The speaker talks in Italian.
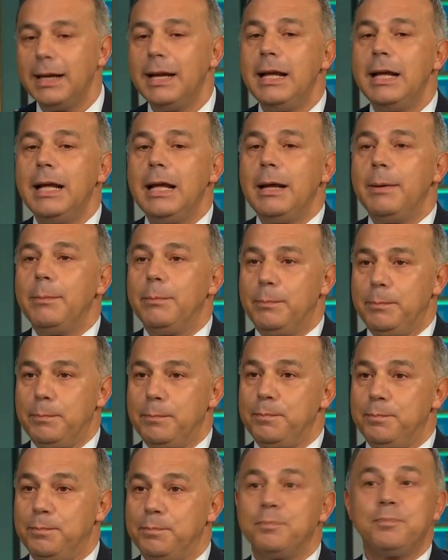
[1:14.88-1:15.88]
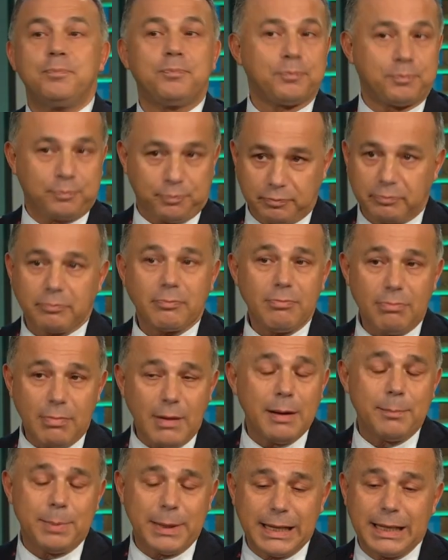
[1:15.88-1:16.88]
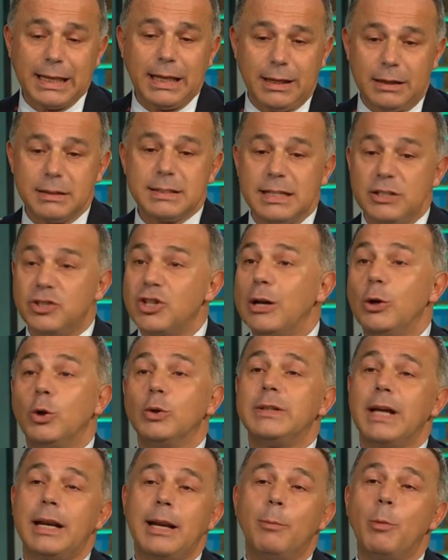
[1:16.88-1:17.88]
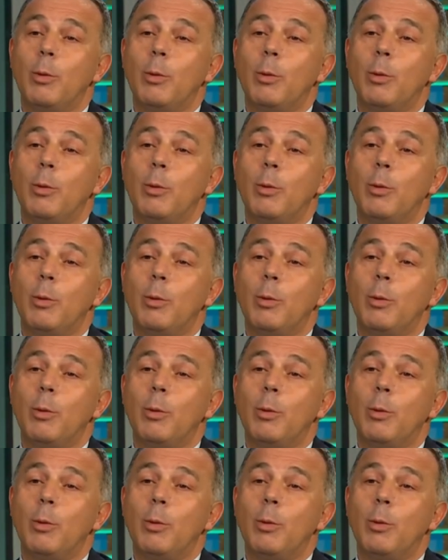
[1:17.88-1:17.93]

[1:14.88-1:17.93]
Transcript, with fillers: Eh no, no, certo, eh, comunque è Perché sì, ci allontaniamo